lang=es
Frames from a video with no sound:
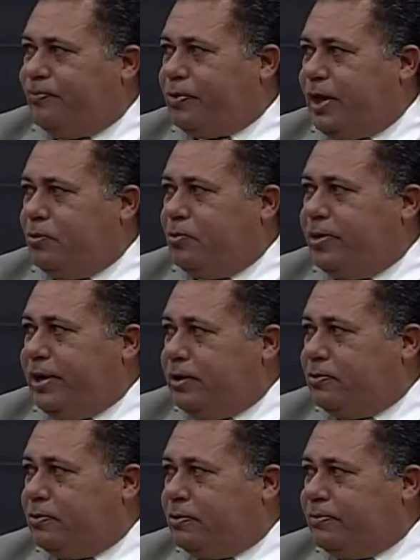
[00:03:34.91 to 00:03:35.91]
en un
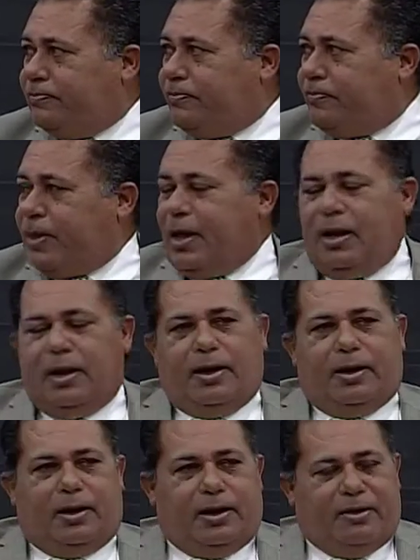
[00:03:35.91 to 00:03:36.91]
vehículo
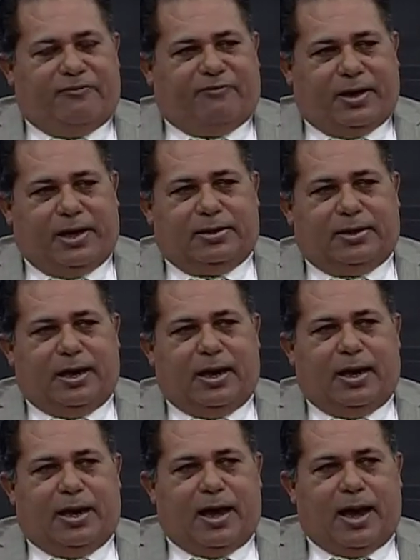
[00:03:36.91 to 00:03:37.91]
y
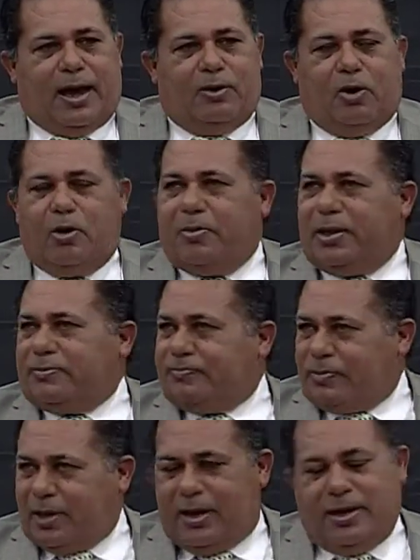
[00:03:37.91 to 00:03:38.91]
frente a Loma,
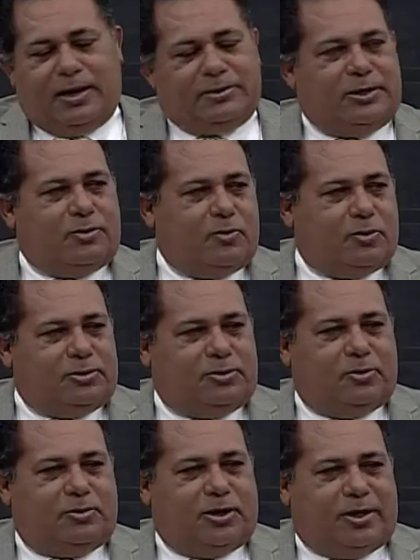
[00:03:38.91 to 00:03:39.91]
ahí en la
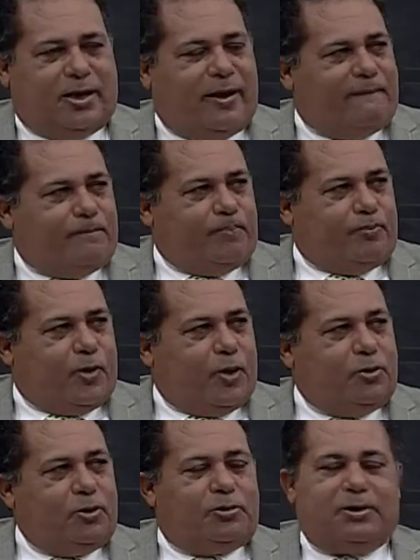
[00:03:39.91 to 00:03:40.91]
circunscripción 3,
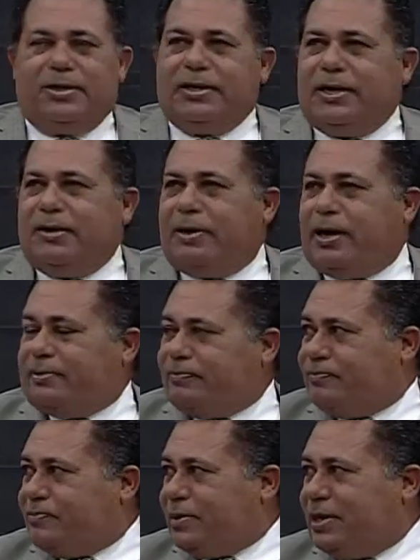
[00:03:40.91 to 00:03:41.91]
unos tigres van
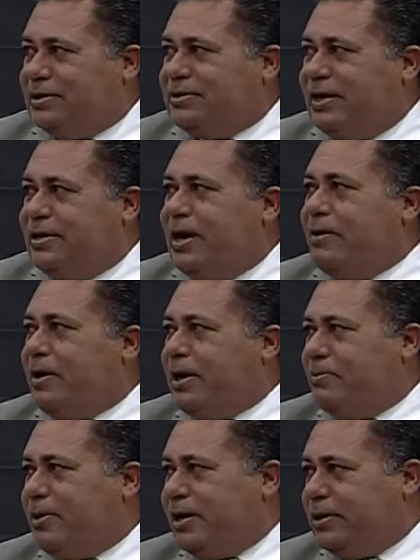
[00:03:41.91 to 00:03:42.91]
y se llevan el
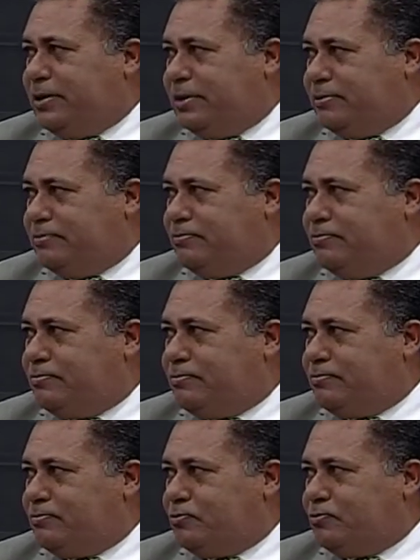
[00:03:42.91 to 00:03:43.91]
maletín,
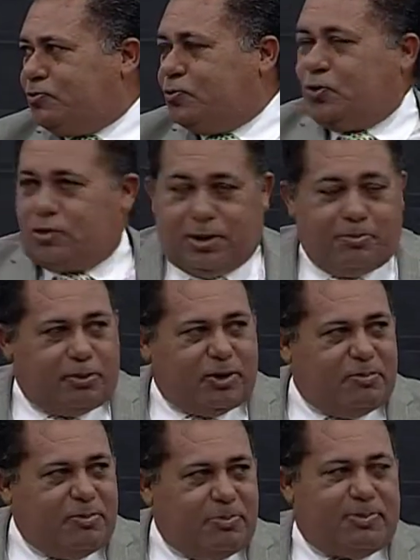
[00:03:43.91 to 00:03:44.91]
un tipo de
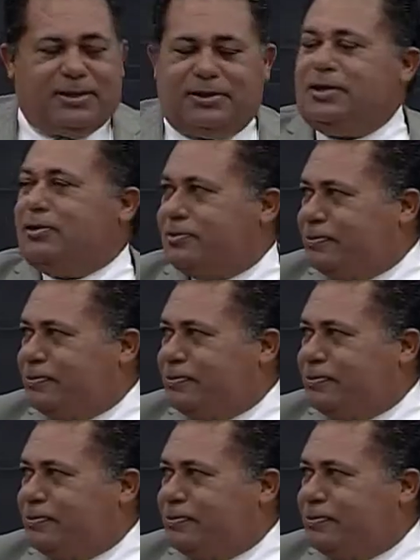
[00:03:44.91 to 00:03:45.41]
mi partido.